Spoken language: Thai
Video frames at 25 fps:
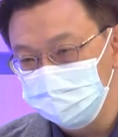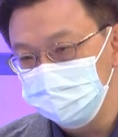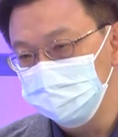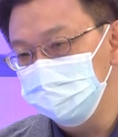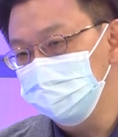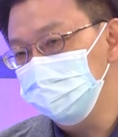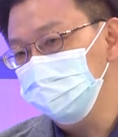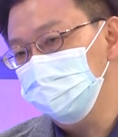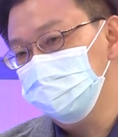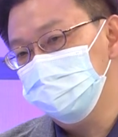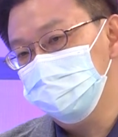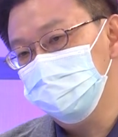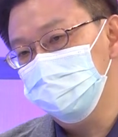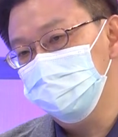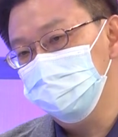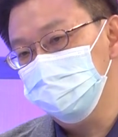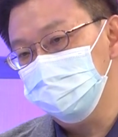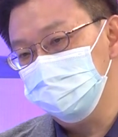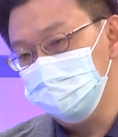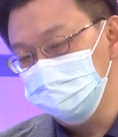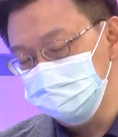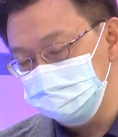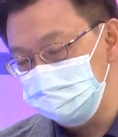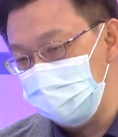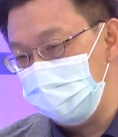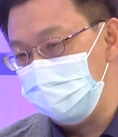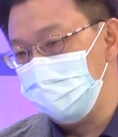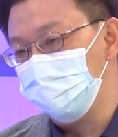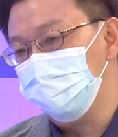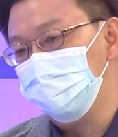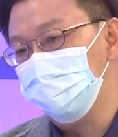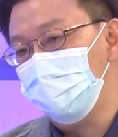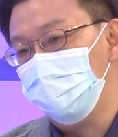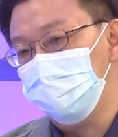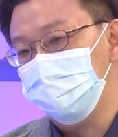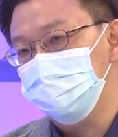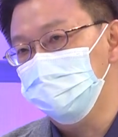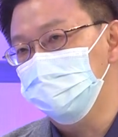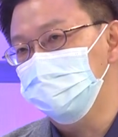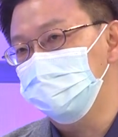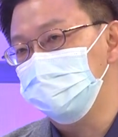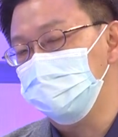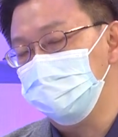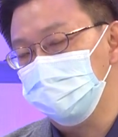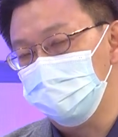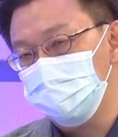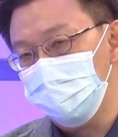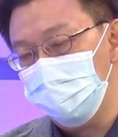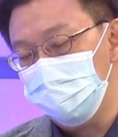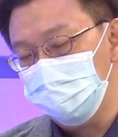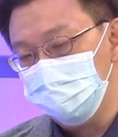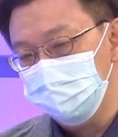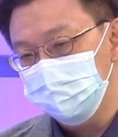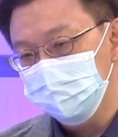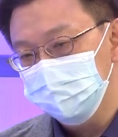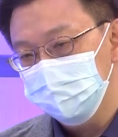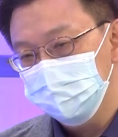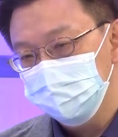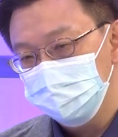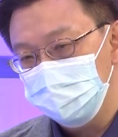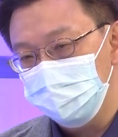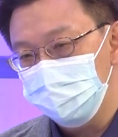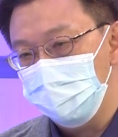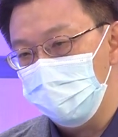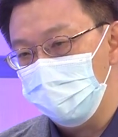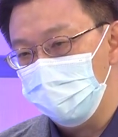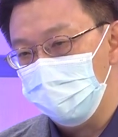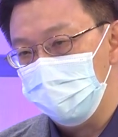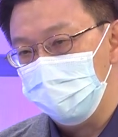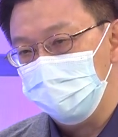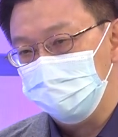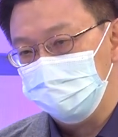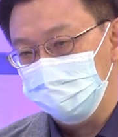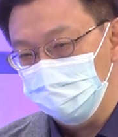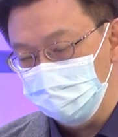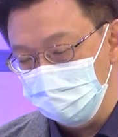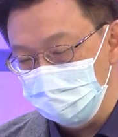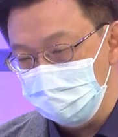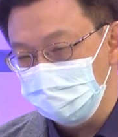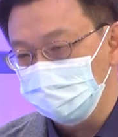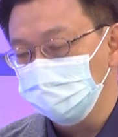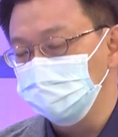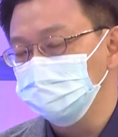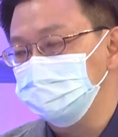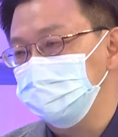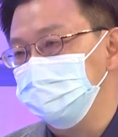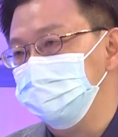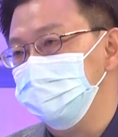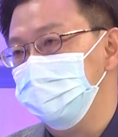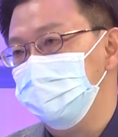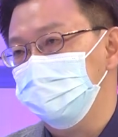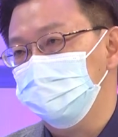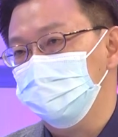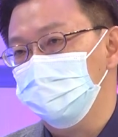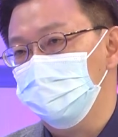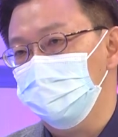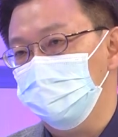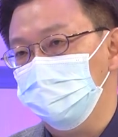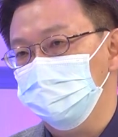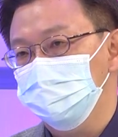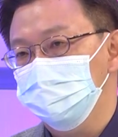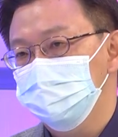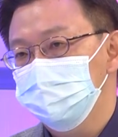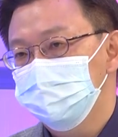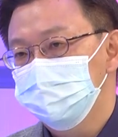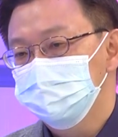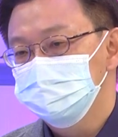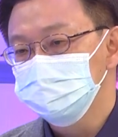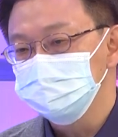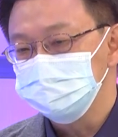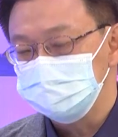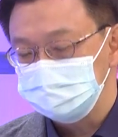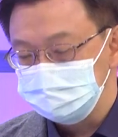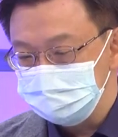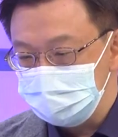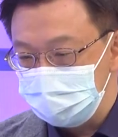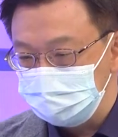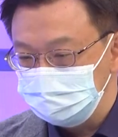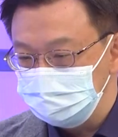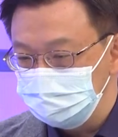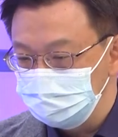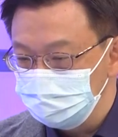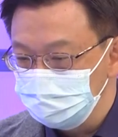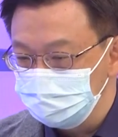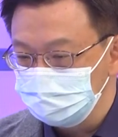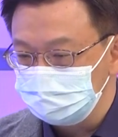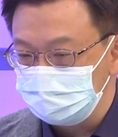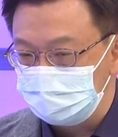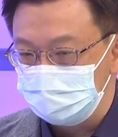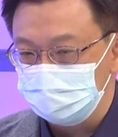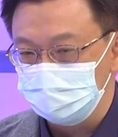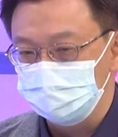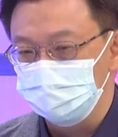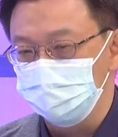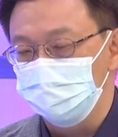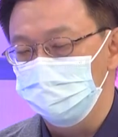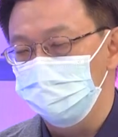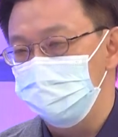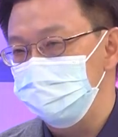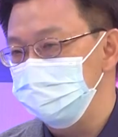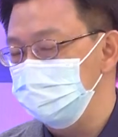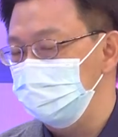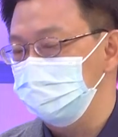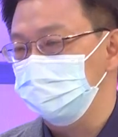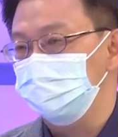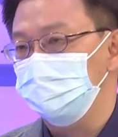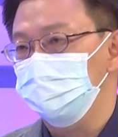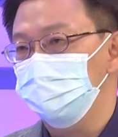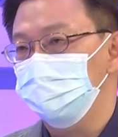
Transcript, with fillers: มหนึ่งซึ่งซึ่งใหญ่กว่าหน่อยนึงเนี่ยก็ก็บอกว่าเดี๋ยวรอดูสัญญาณก่อนซึ่งสัญญาณที่ดูแต่ละกลุ่มไม่เหมือนกัน